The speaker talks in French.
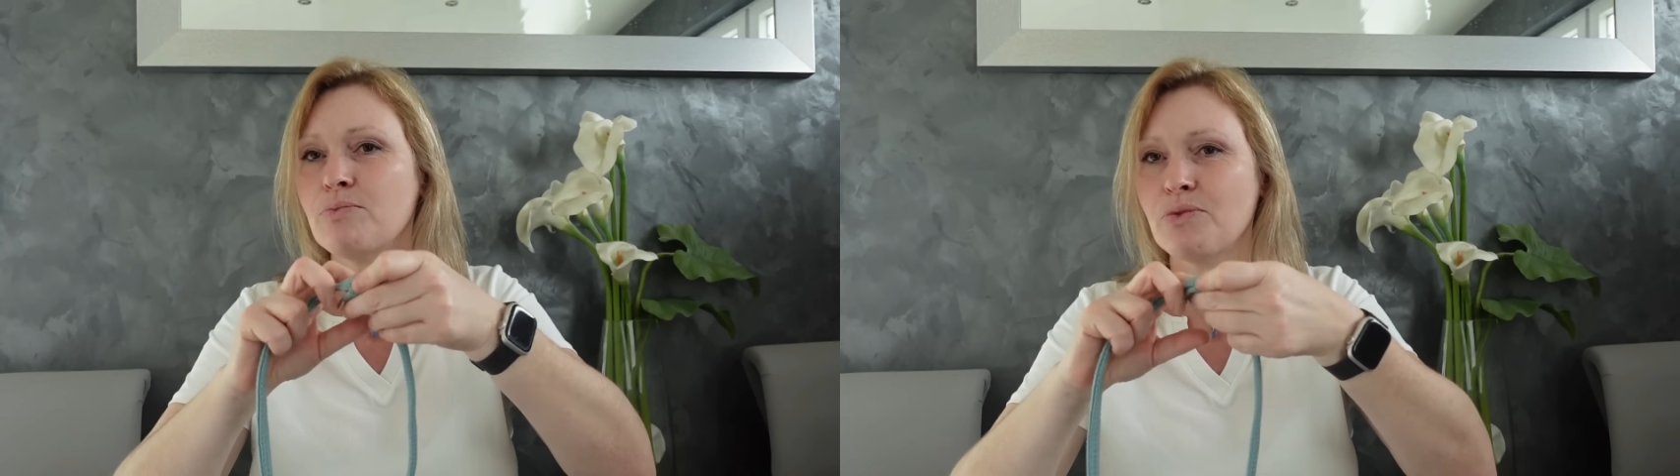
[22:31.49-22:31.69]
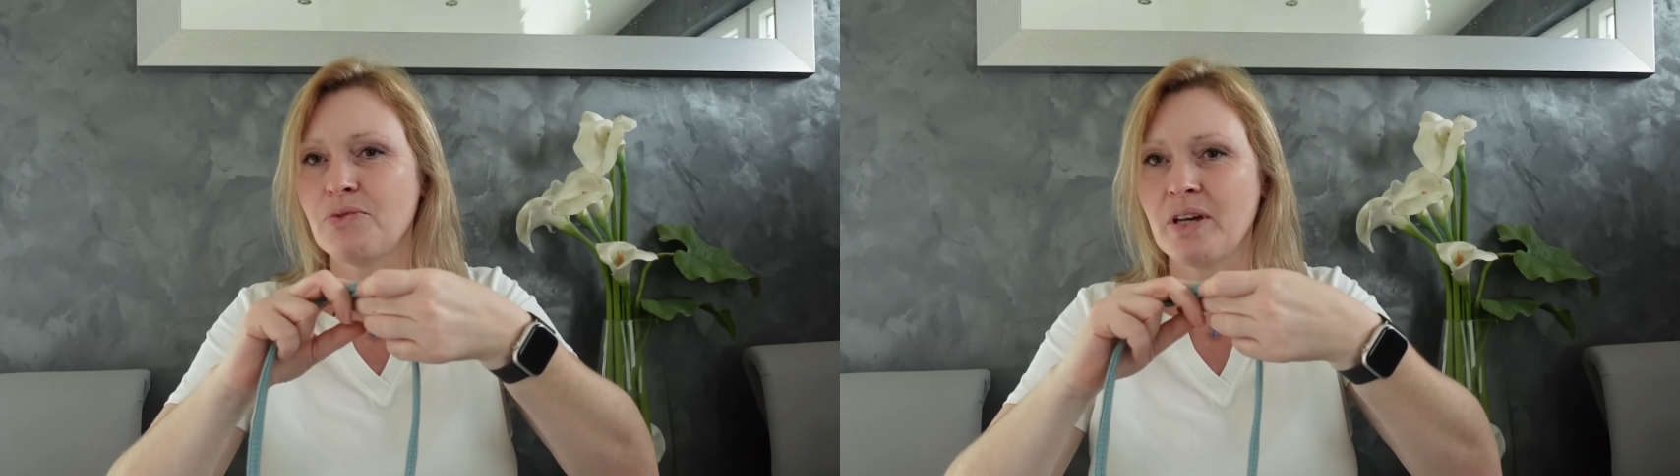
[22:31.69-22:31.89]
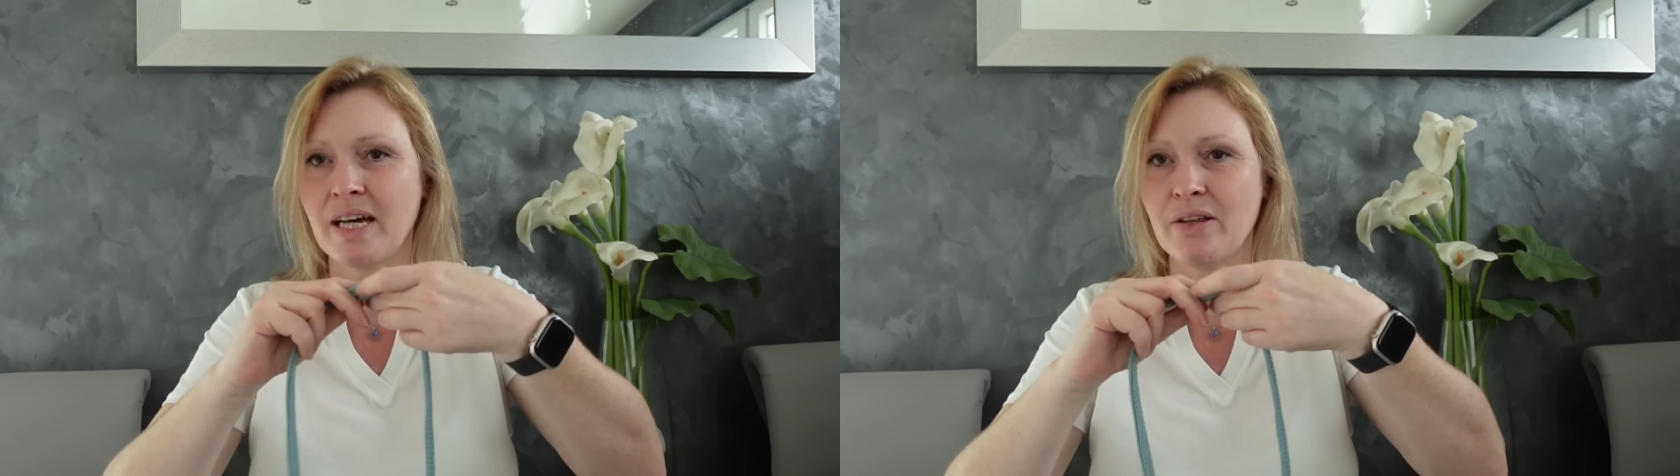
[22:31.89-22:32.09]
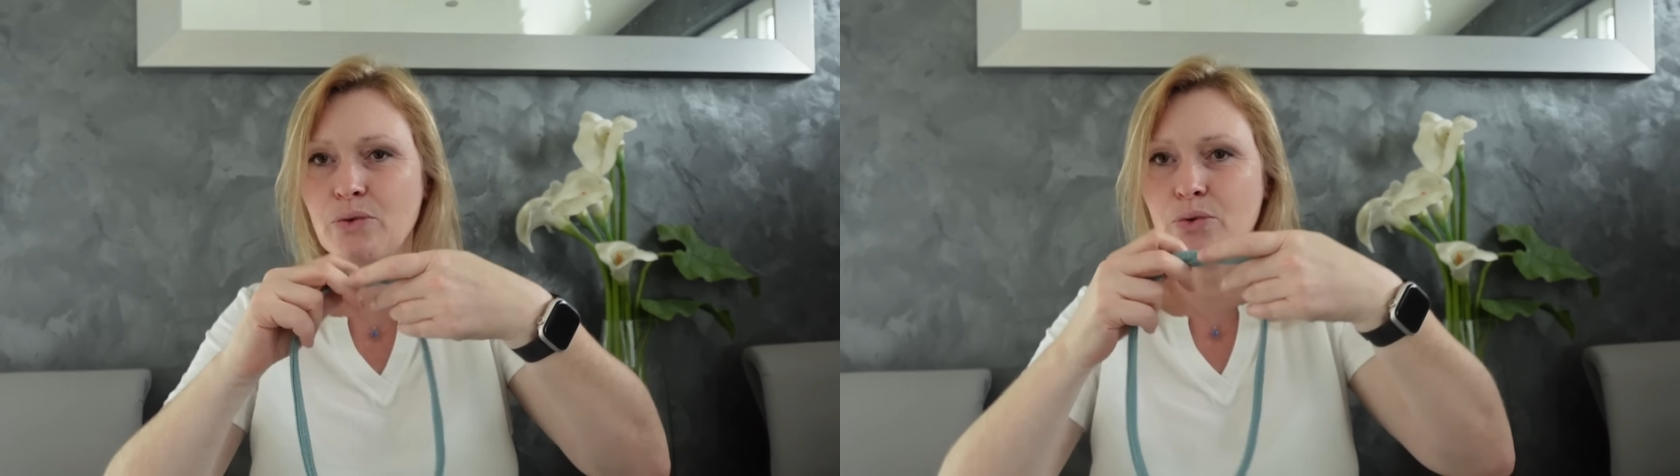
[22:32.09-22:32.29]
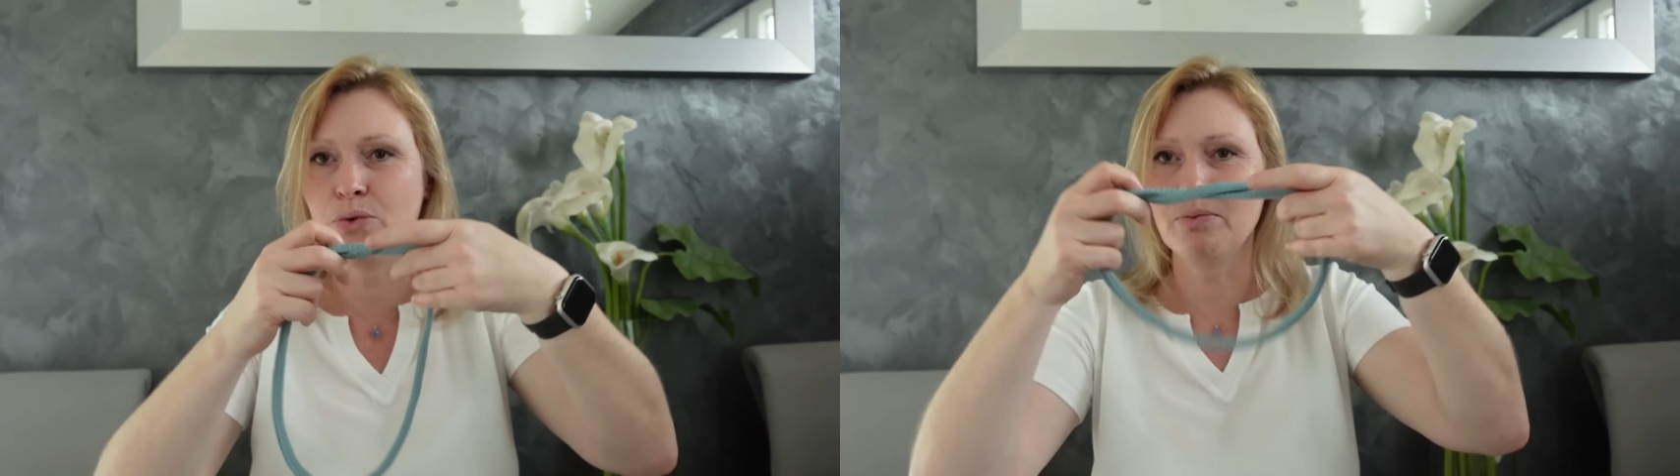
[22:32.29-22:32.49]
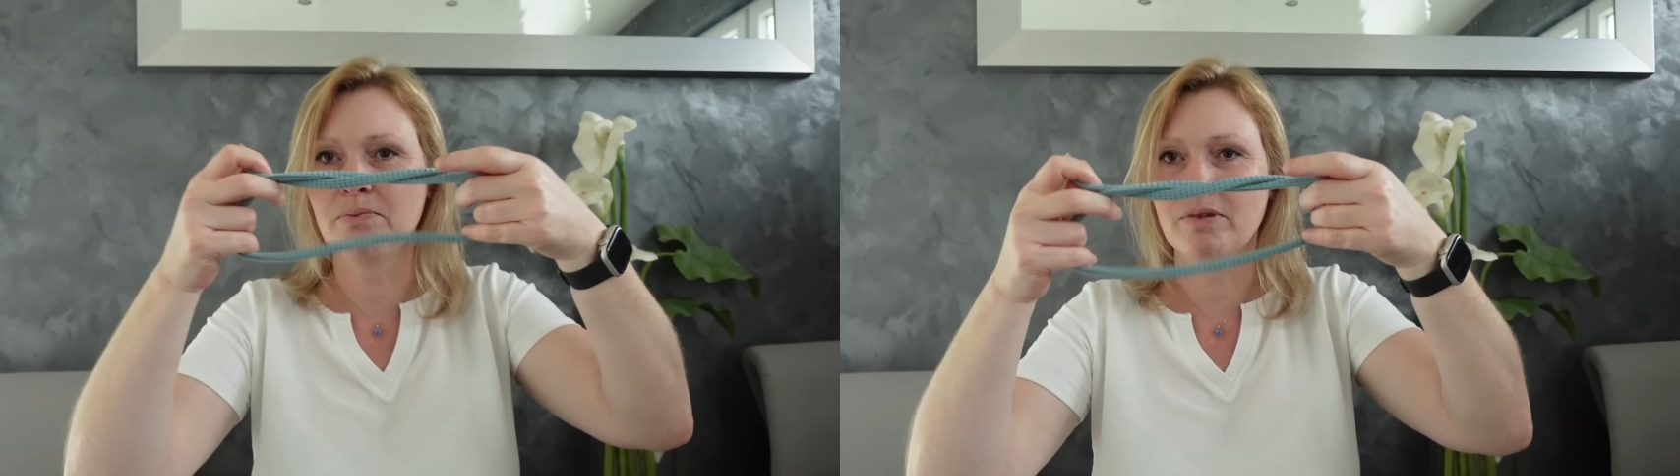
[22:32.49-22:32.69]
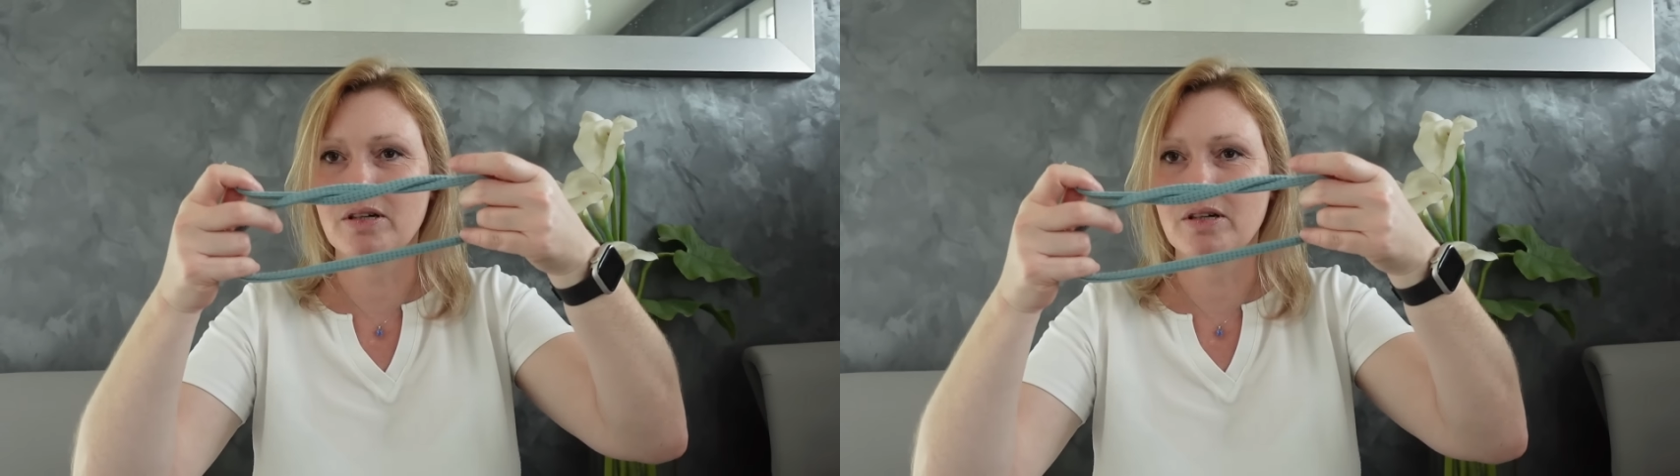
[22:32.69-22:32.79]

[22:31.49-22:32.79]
pour faire un nœud.